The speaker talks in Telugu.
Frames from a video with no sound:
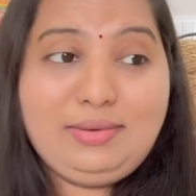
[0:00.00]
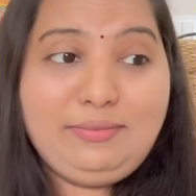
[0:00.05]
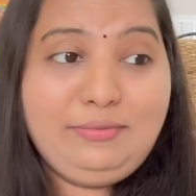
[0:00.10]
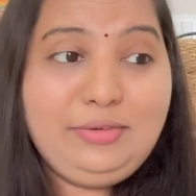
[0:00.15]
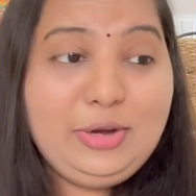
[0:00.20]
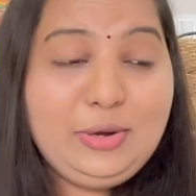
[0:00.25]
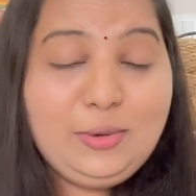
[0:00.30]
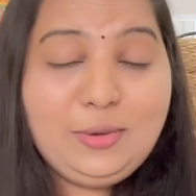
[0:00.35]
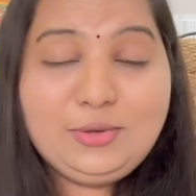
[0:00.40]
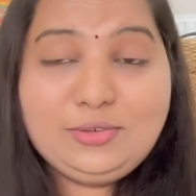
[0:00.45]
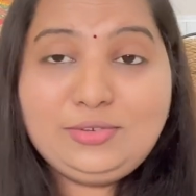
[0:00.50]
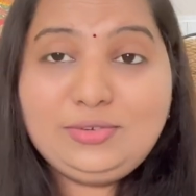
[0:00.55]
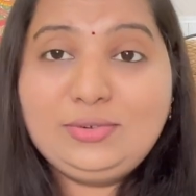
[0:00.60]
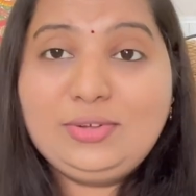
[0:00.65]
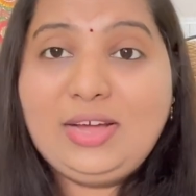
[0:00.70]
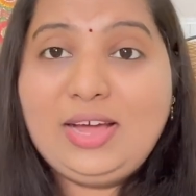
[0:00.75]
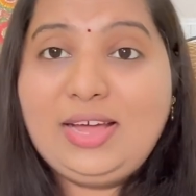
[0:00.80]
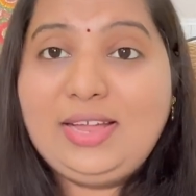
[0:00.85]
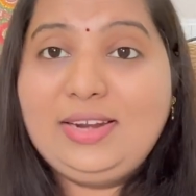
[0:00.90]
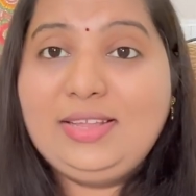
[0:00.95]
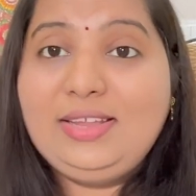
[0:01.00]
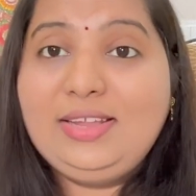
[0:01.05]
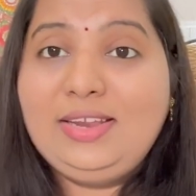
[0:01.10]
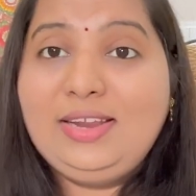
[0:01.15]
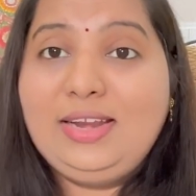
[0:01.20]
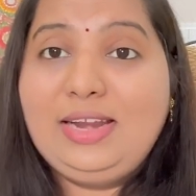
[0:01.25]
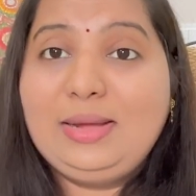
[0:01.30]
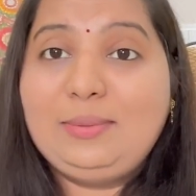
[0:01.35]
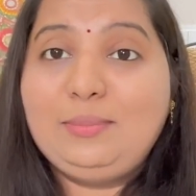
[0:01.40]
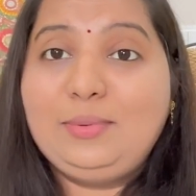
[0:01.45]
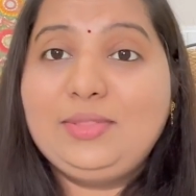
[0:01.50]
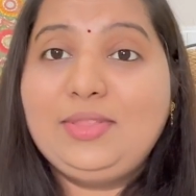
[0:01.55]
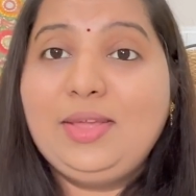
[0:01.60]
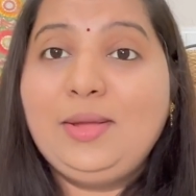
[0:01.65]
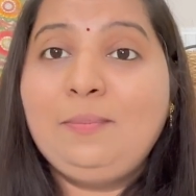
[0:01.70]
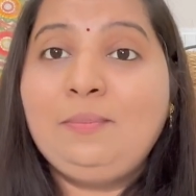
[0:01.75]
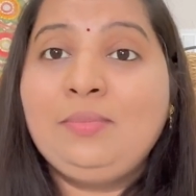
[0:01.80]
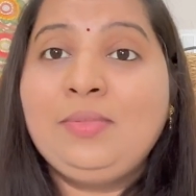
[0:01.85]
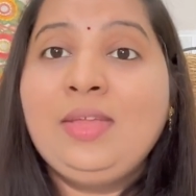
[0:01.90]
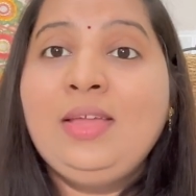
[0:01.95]
వీడియోస్ కానీ లేకపోతే
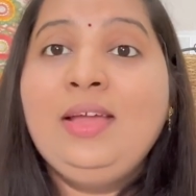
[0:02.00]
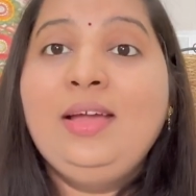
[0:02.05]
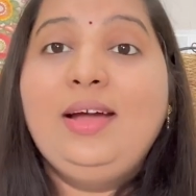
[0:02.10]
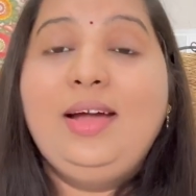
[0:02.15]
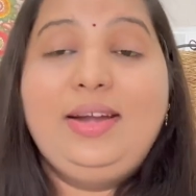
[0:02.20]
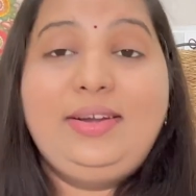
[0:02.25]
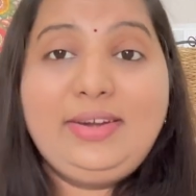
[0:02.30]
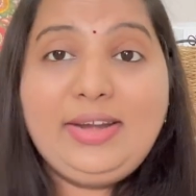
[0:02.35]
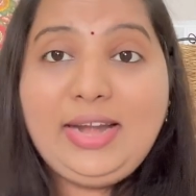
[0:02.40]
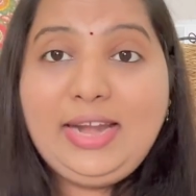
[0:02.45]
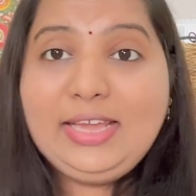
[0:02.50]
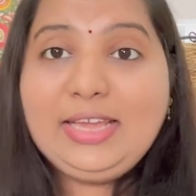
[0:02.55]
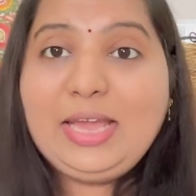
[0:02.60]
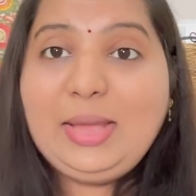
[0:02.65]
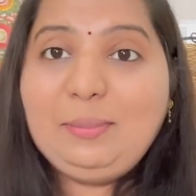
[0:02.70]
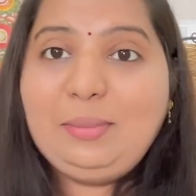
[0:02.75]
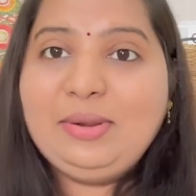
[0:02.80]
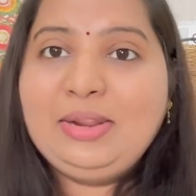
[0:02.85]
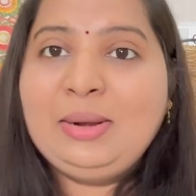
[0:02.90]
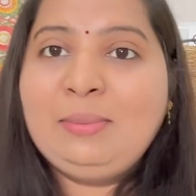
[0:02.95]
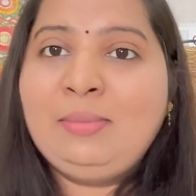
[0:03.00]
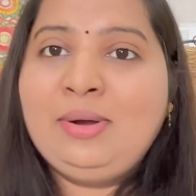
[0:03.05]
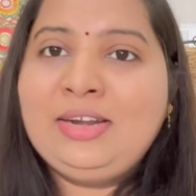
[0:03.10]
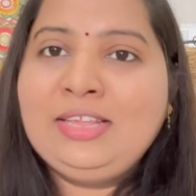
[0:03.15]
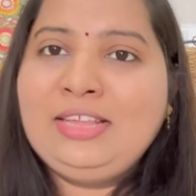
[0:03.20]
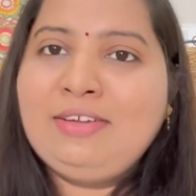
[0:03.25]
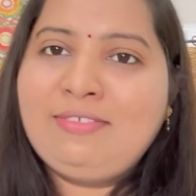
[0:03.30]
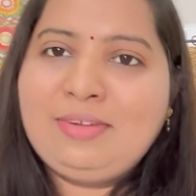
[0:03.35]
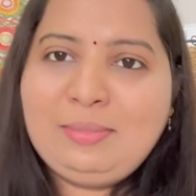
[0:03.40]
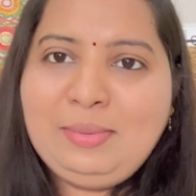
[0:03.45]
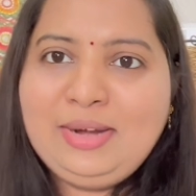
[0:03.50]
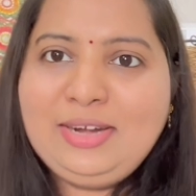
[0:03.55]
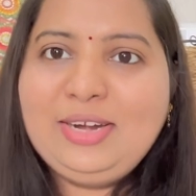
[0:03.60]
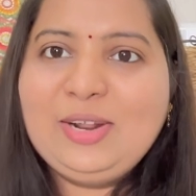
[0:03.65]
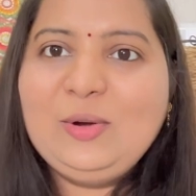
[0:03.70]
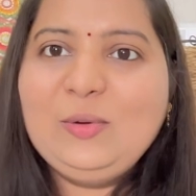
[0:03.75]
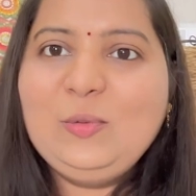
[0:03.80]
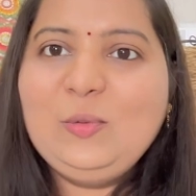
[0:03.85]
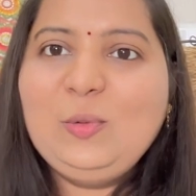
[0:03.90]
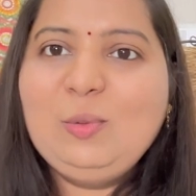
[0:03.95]
ట్రెండింగ్ అయిపోయినాయి అనమాట ఎవరు
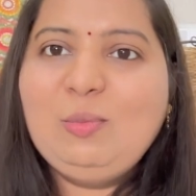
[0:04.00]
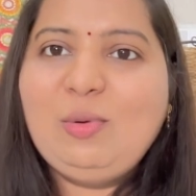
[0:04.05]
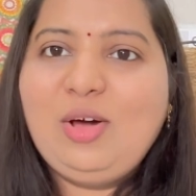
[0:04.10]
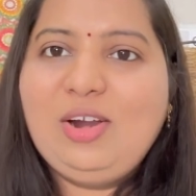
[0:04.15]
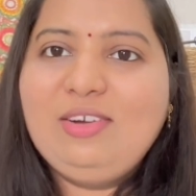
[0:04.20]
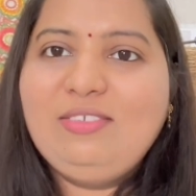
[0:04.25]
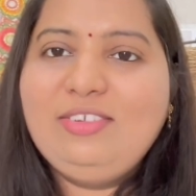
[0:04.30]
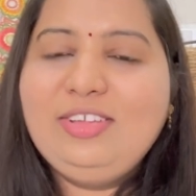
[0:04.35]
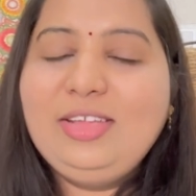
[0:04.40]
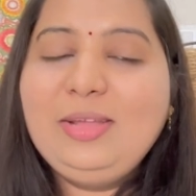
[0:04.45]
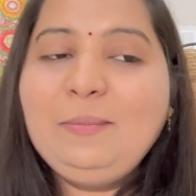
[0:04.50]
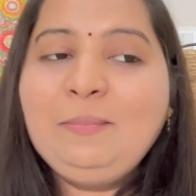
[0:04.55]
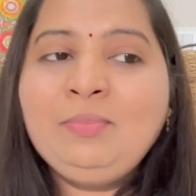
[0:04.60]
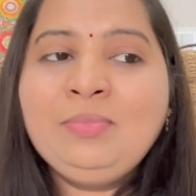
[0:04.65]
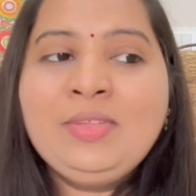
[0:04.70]
పెట్టిన లూలు మాల్వి